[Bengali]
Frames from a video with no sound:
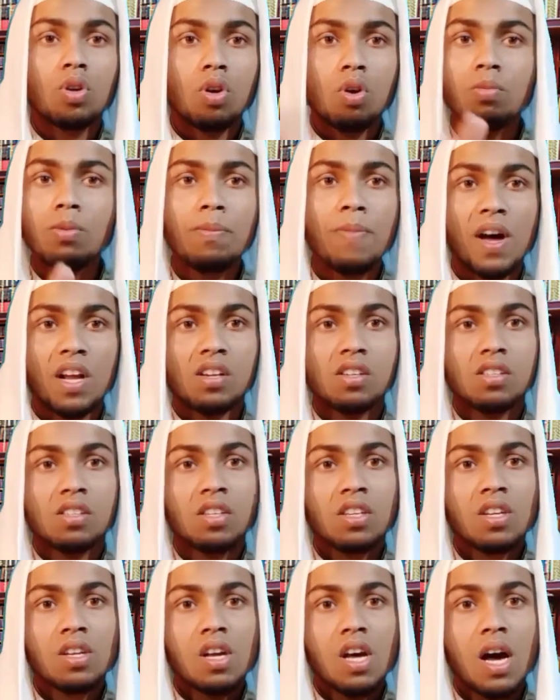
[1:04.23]
রবিবার
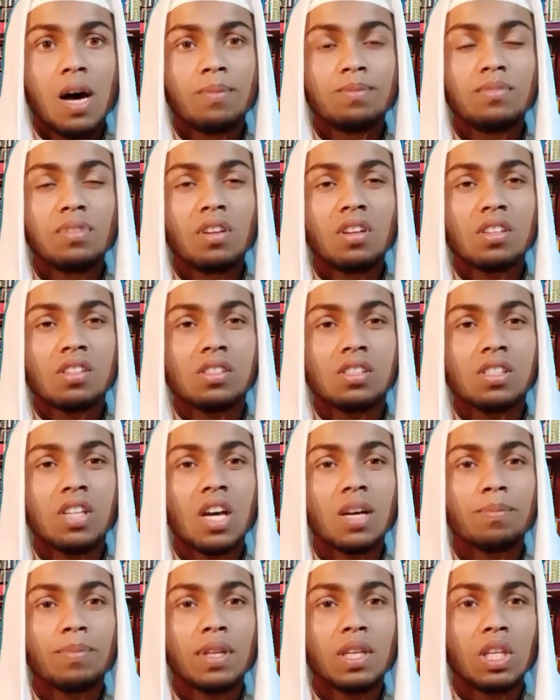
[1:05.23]
আব্দুর
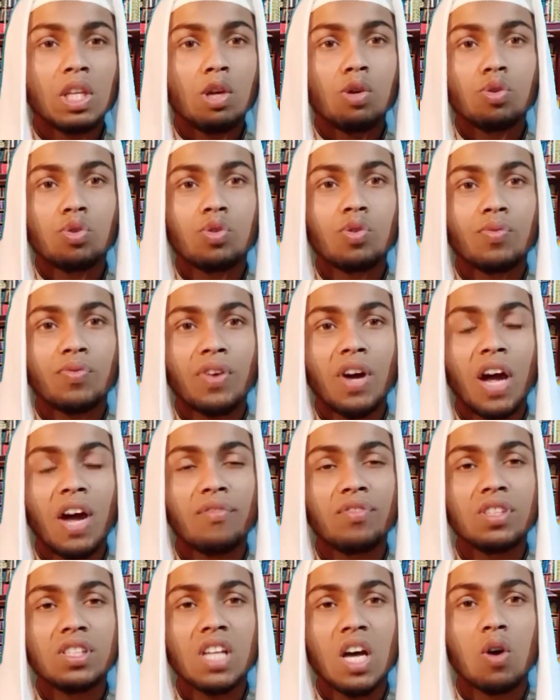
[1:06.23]
রাজ্জাক বিন ইউসুফ
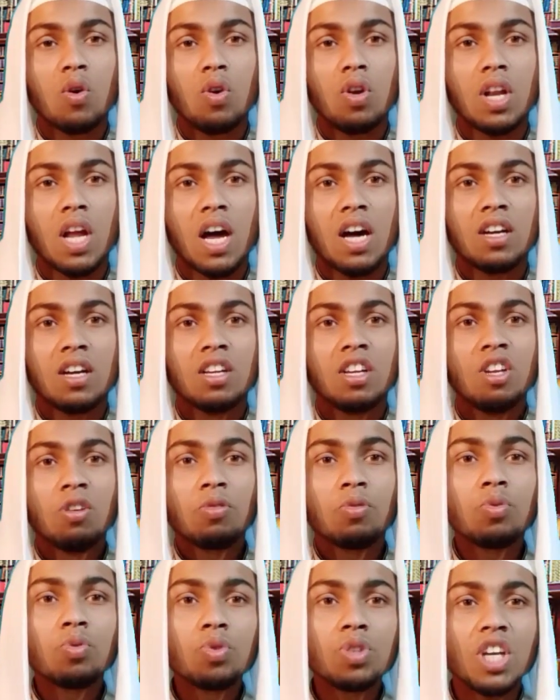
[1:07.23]
হাফেজাহুল্লাহ
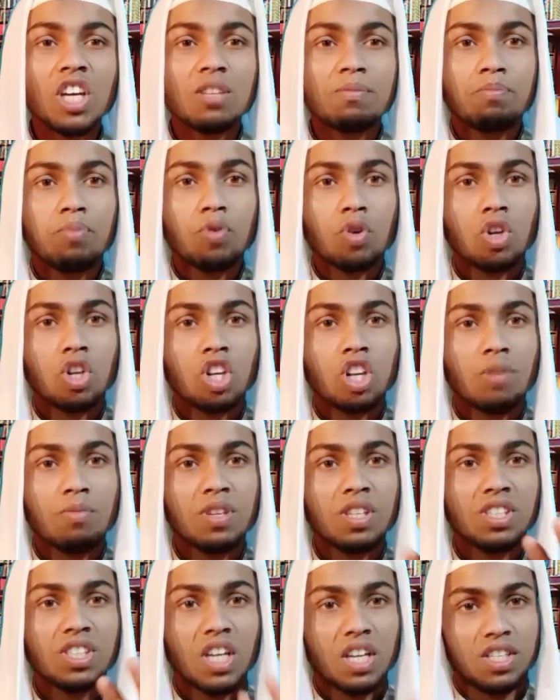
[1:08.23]
কোনো এক
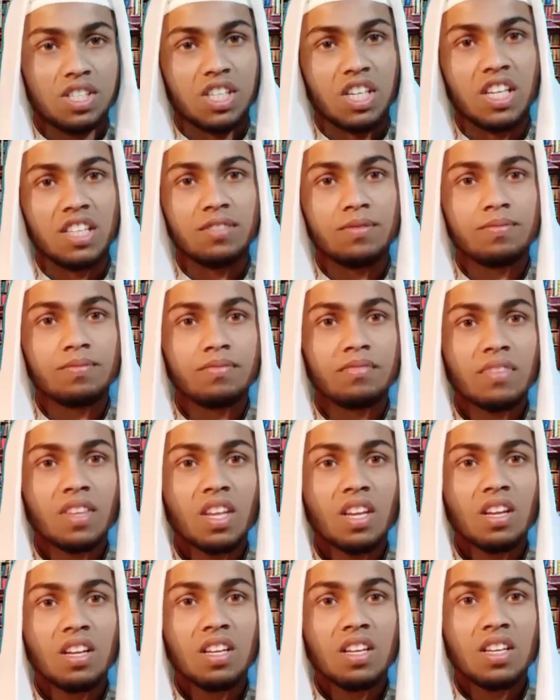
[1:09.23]
প্রোগ্রামে যাচ্ছিলেন
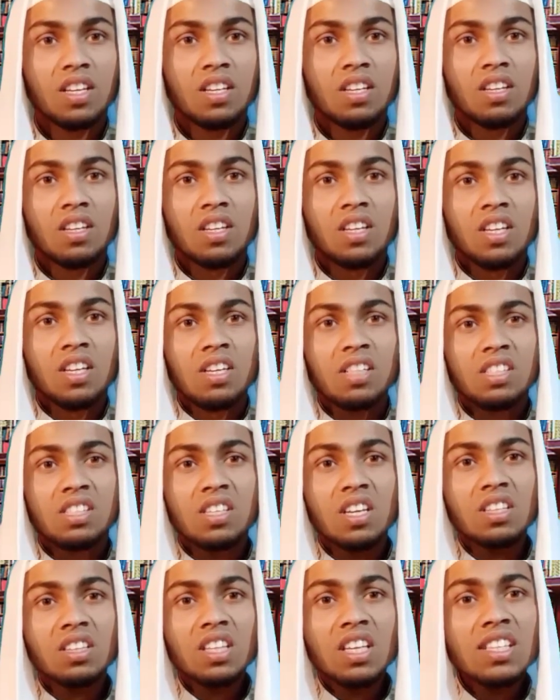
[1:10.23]

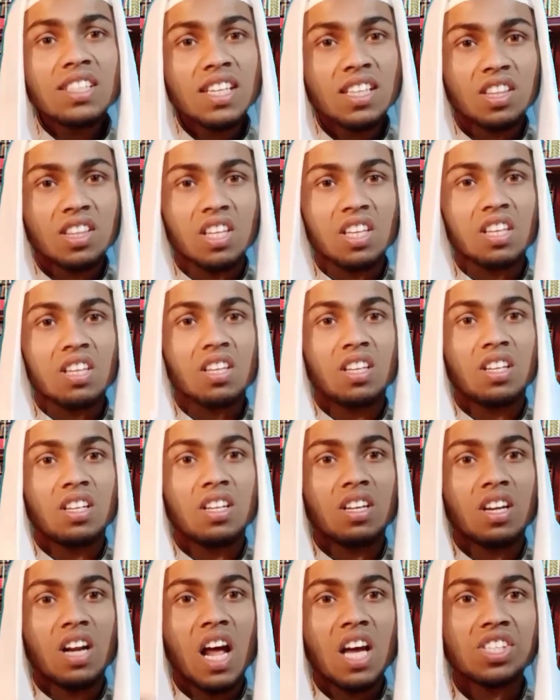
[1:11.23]
যেতে যেতে
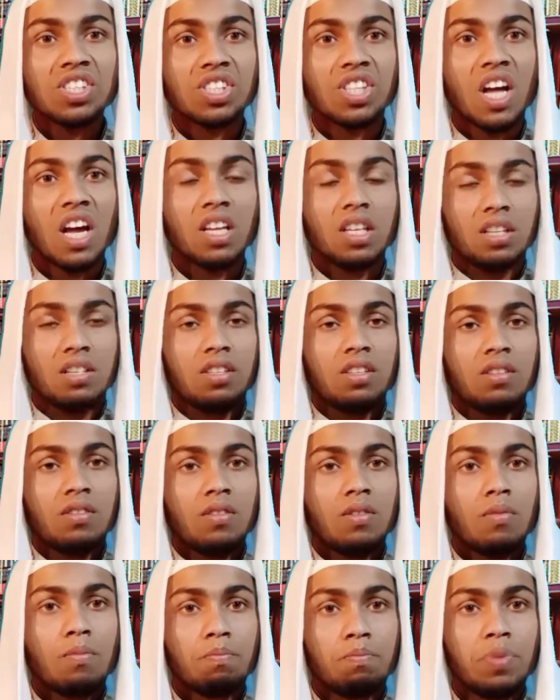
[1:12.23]
রাস্তায়
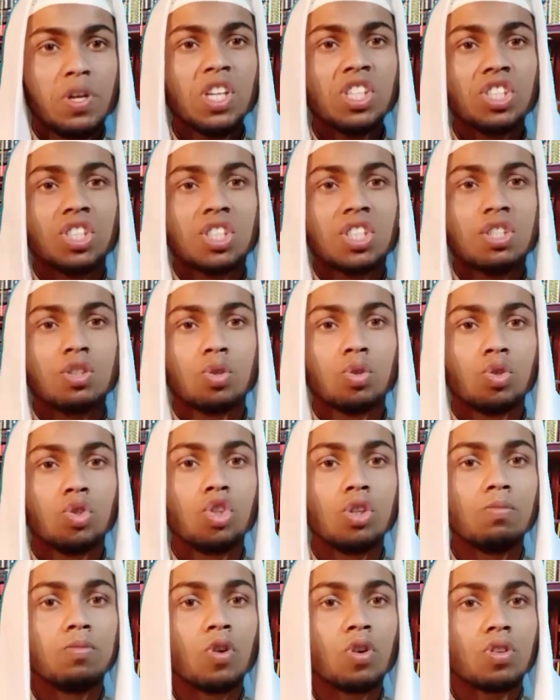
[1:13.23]
বেশ কিছু
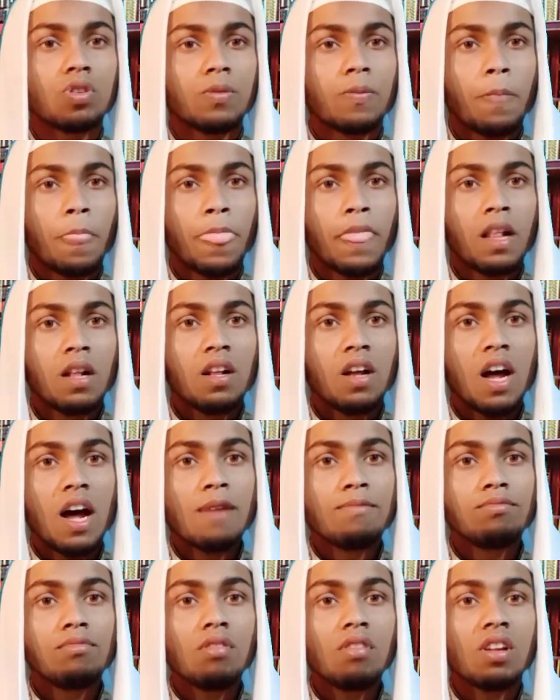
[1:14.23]
যুবক
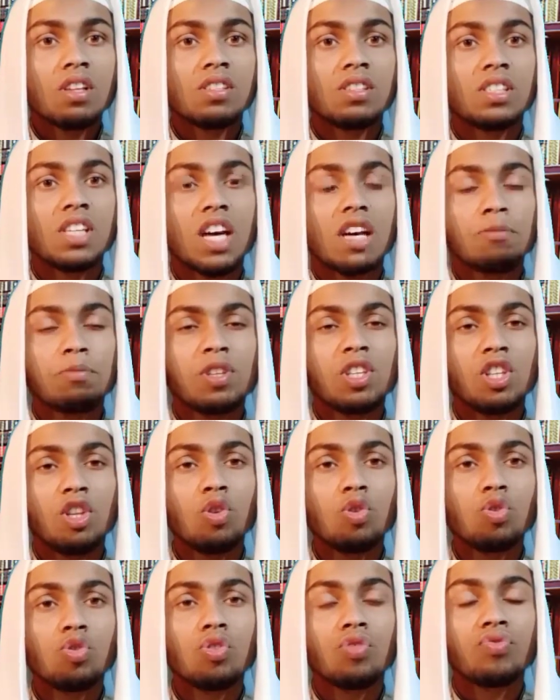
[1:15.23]
আব্দুর রাজ্জাক বিন
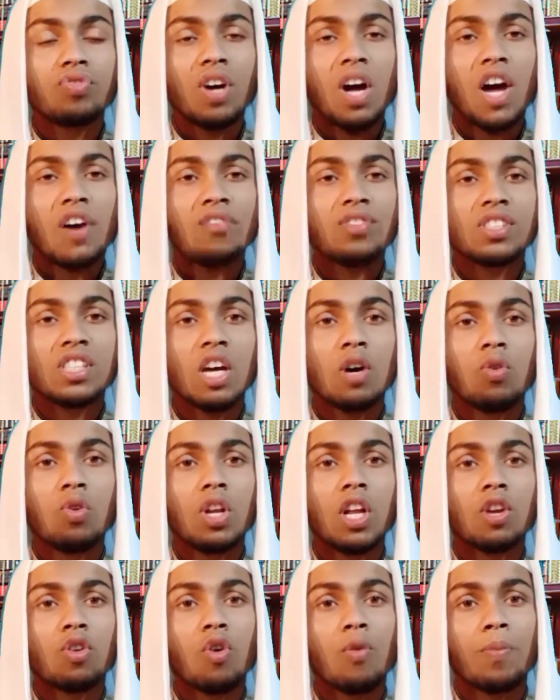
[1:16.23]
ইউসুফ
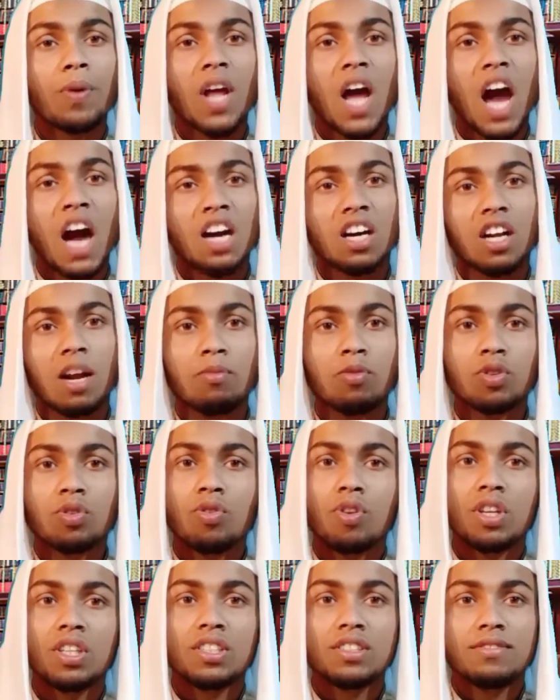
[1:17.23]
হাফিজাহুল্লার ওপরে আক্রমণ
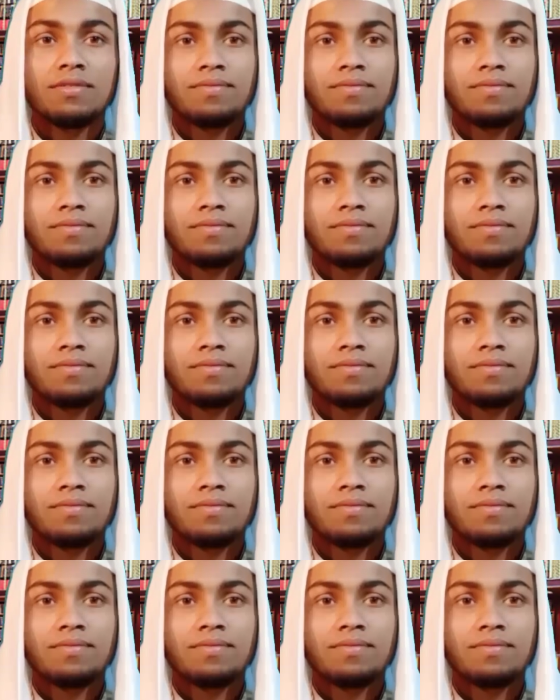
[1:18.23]
করেন